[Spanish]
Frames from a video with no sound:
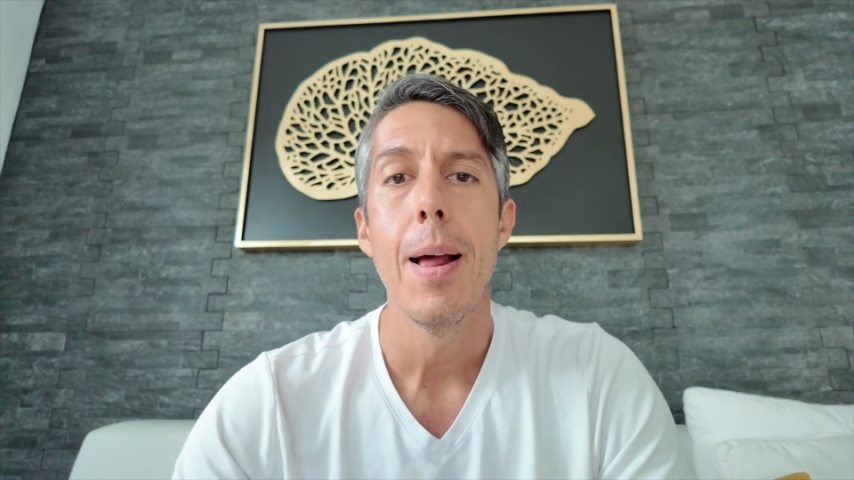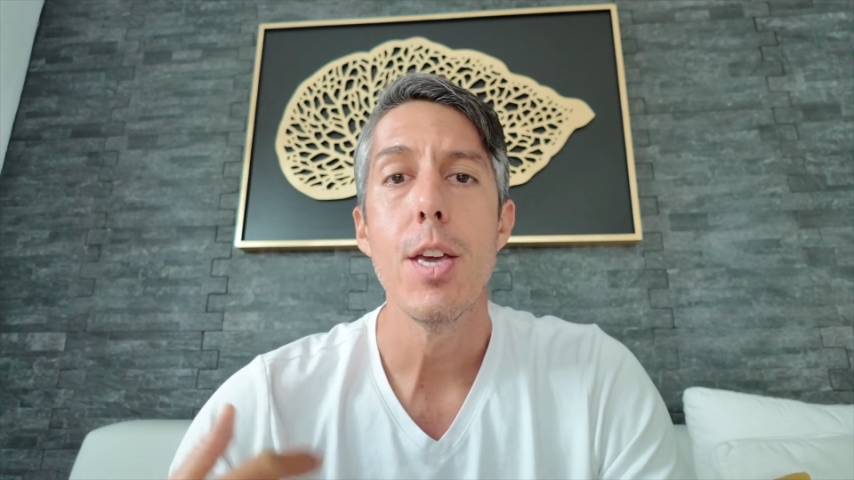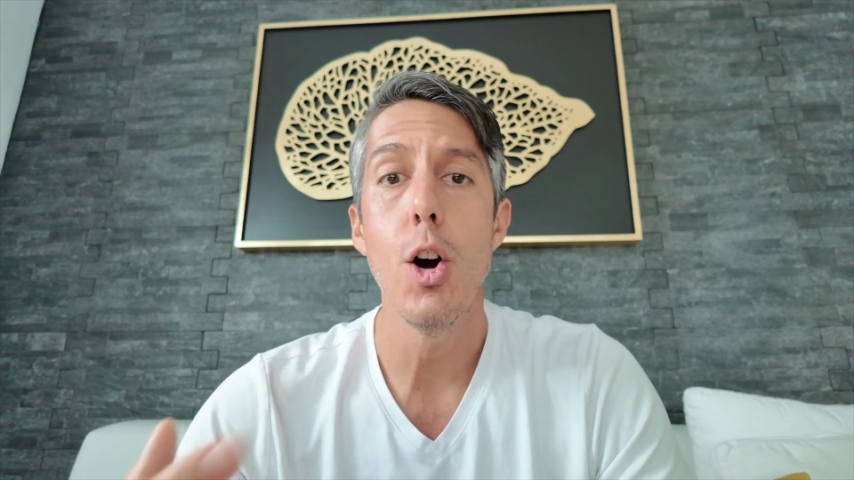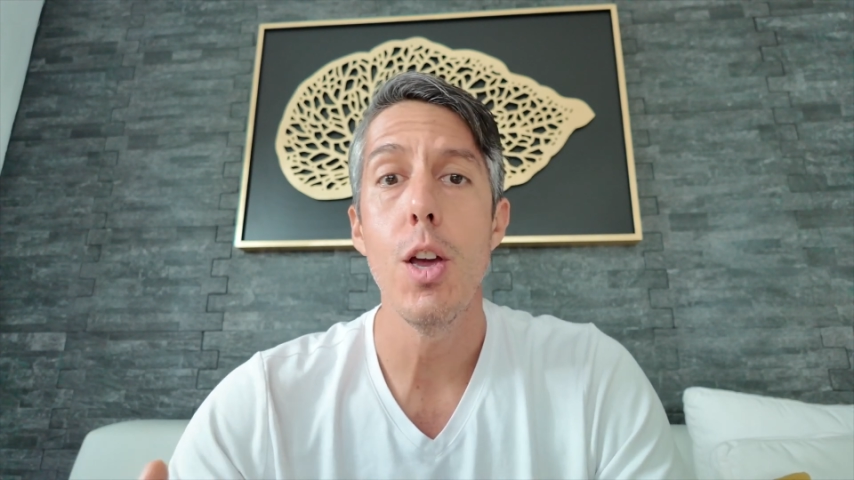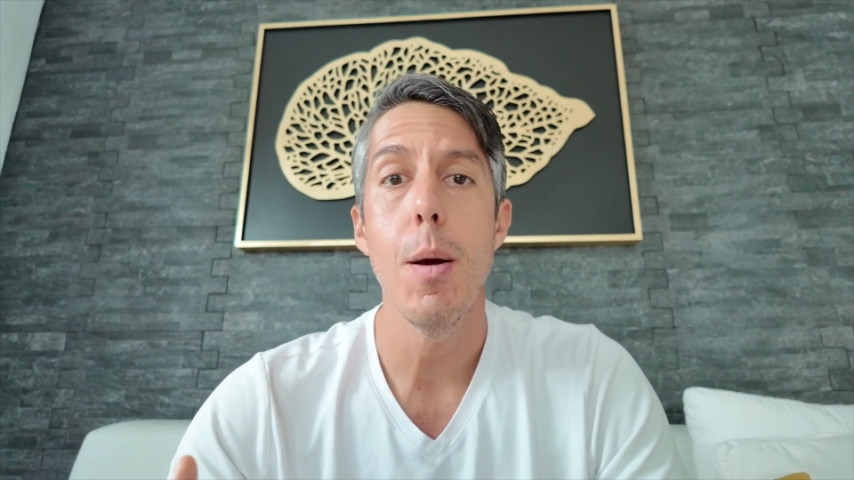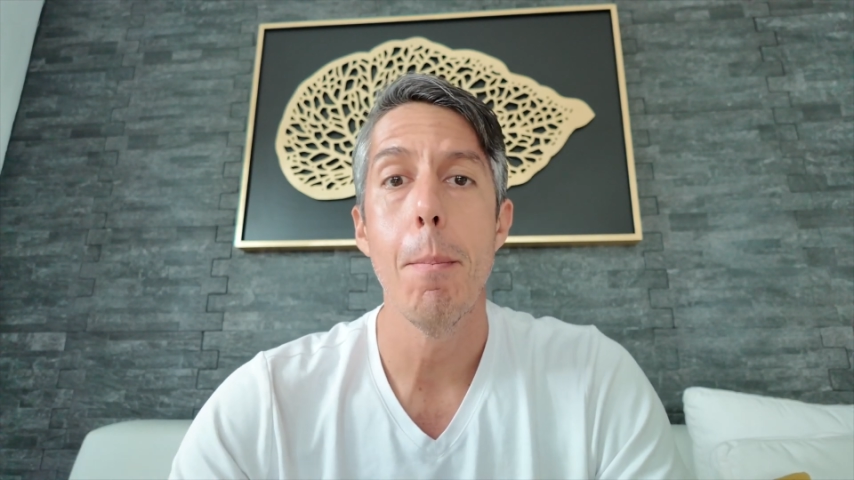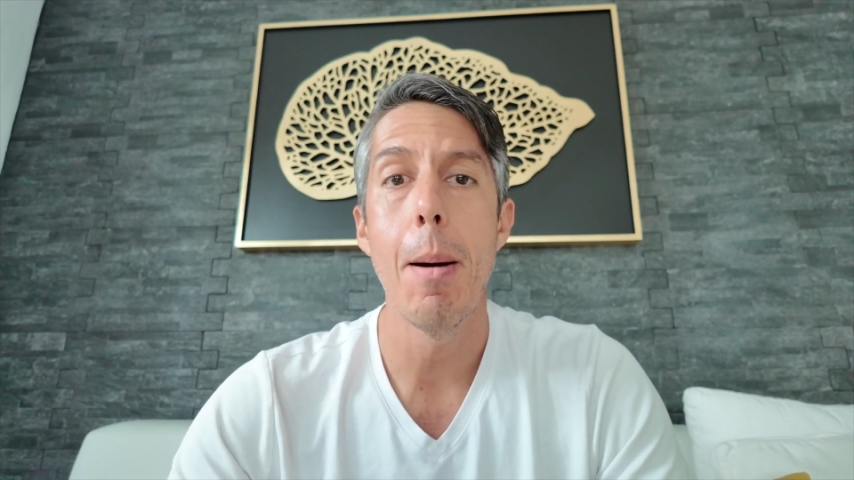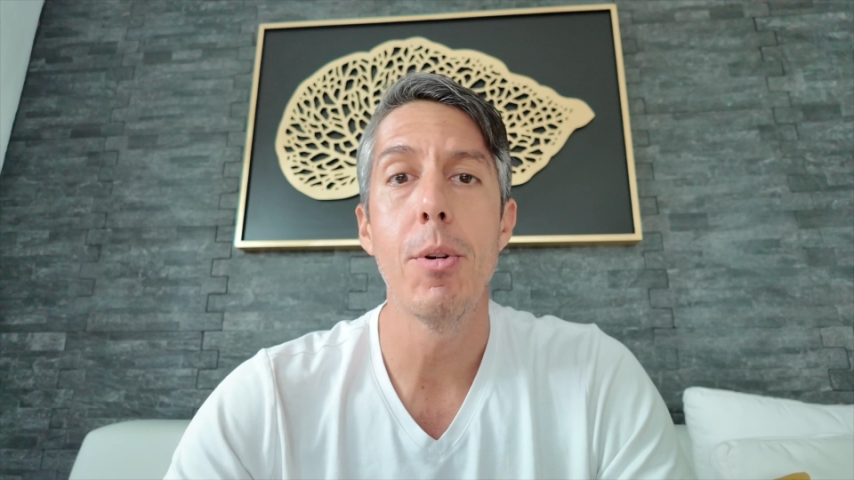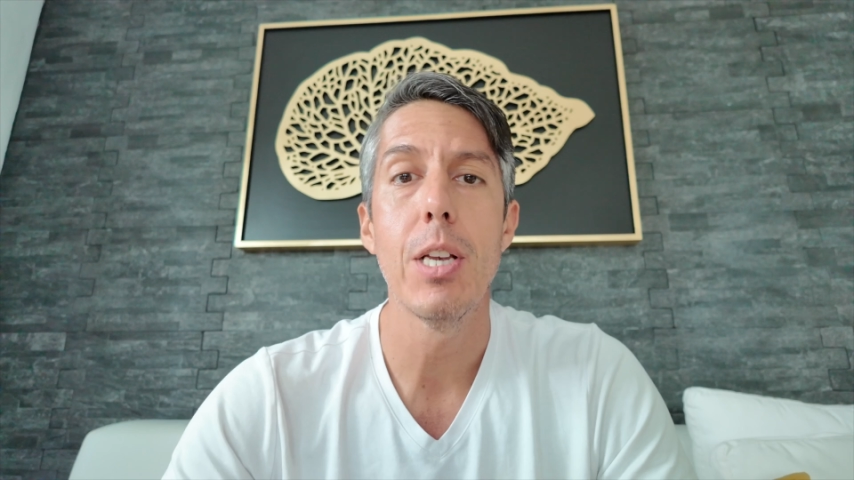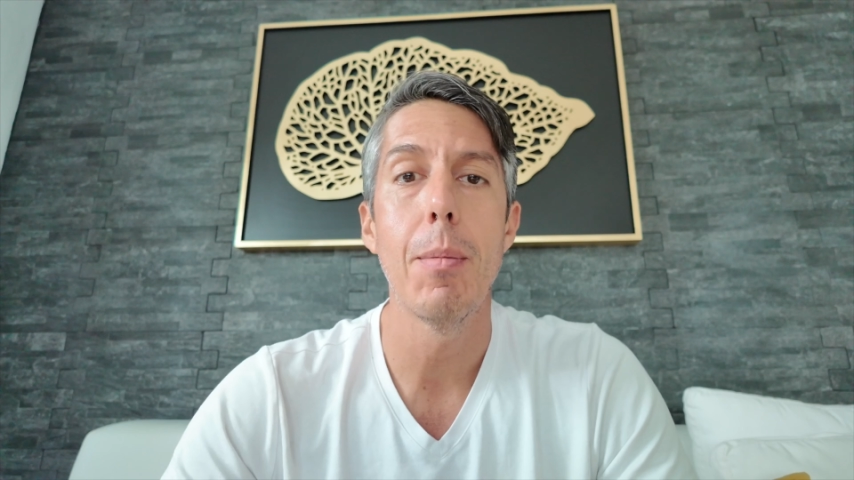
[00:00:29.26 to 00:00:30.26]
Y hoy
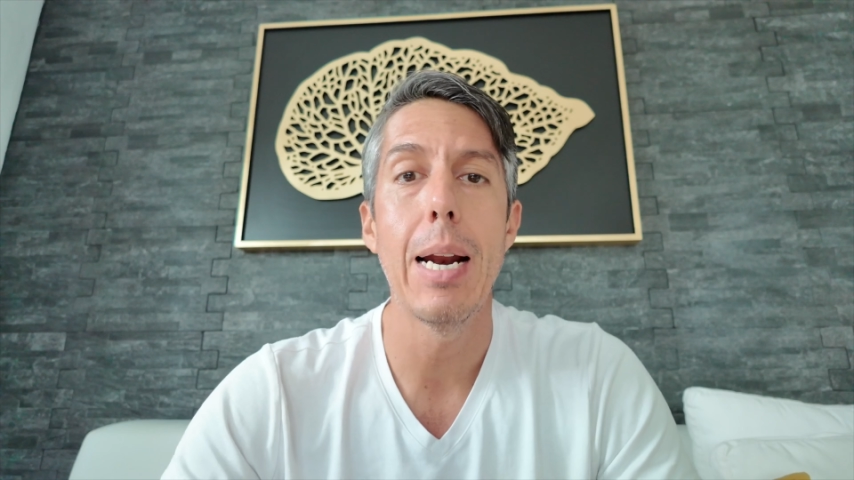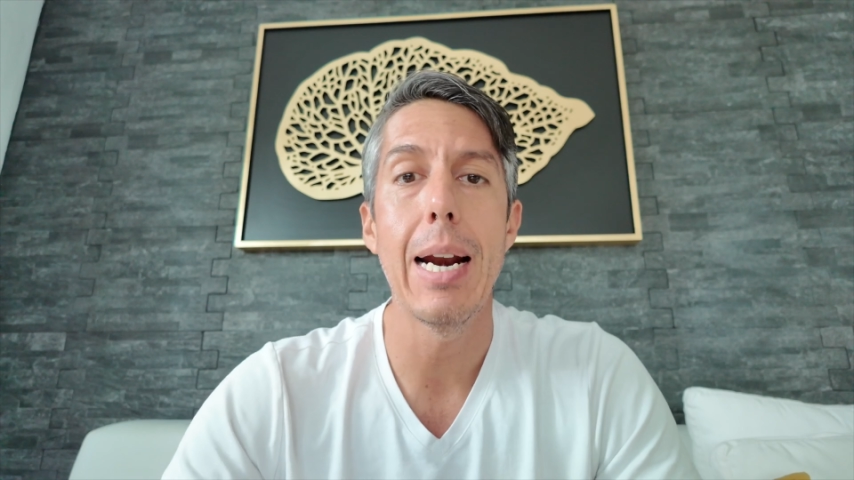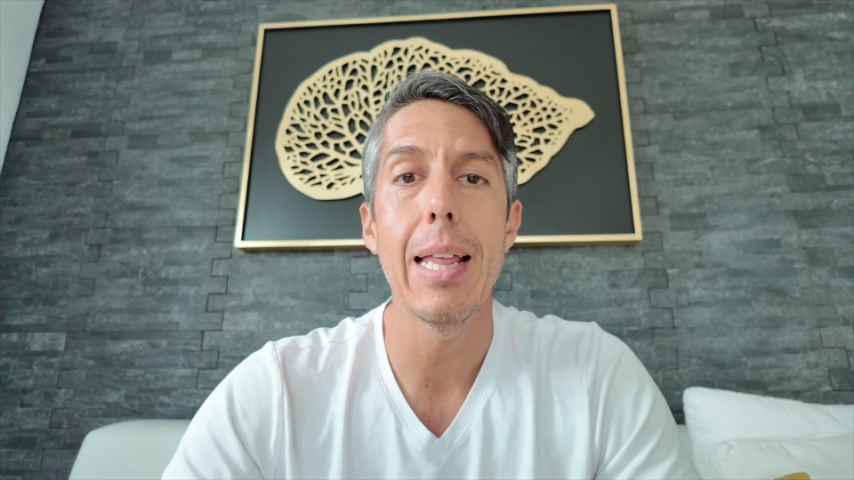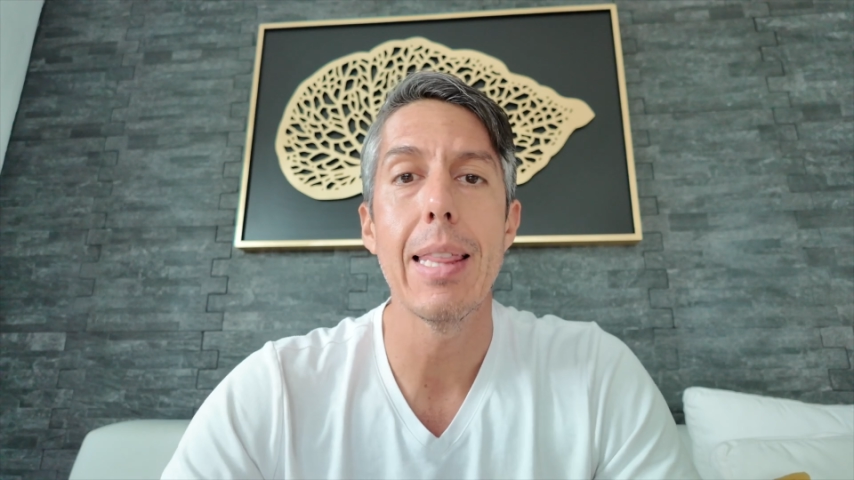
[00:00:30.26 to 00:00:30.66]
vamos a hablar